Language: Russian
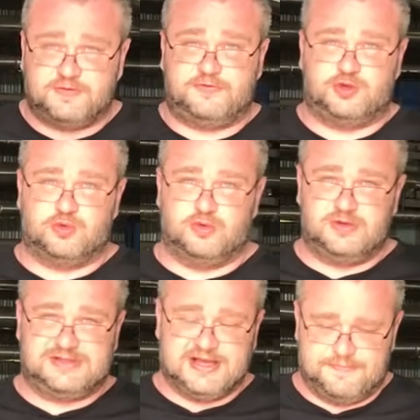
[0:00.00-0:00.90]
всю
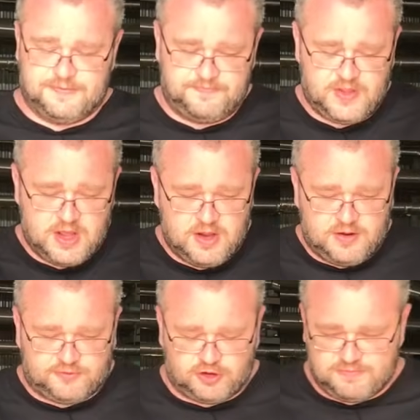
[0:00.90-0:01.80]
цепь?
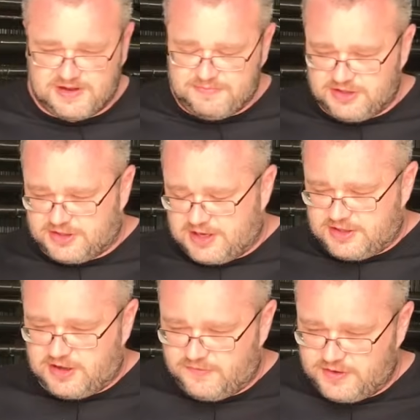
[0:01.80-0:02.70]
В тот момент,
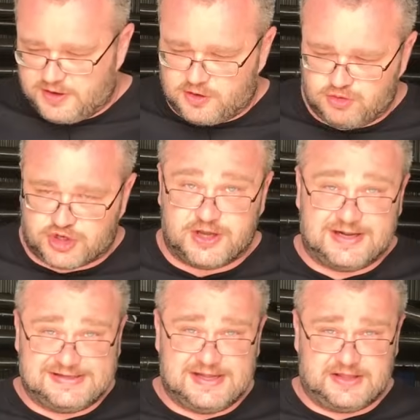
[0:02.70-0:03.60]
когда вы ручкой
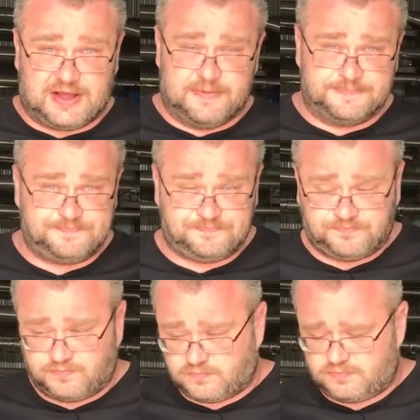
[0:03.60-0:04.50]
раздатки
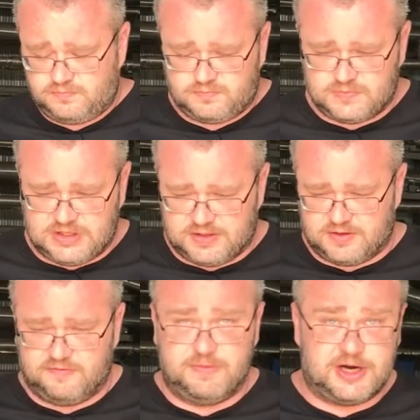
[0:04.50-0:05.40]

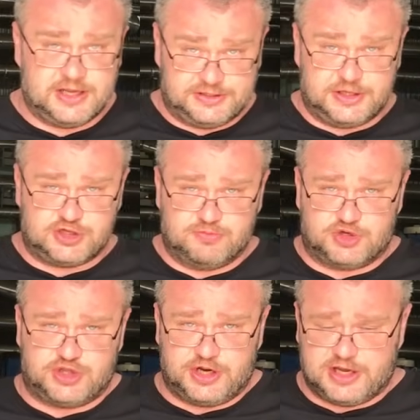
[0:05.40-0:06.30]
выбираете режим
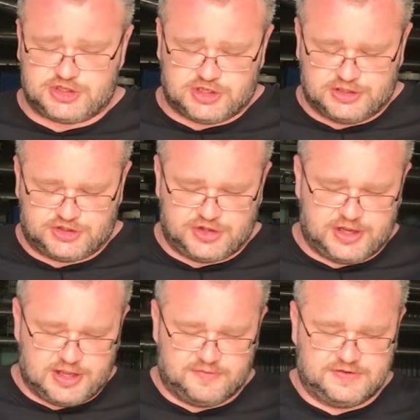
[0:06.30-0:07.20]
4H или
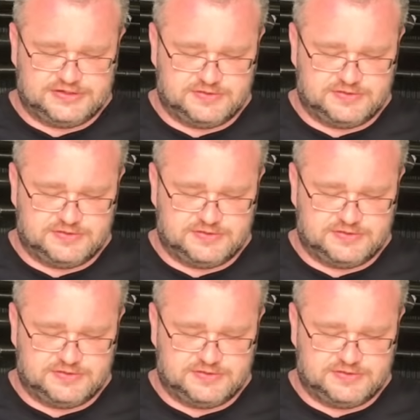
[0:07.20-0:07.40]
4L, вы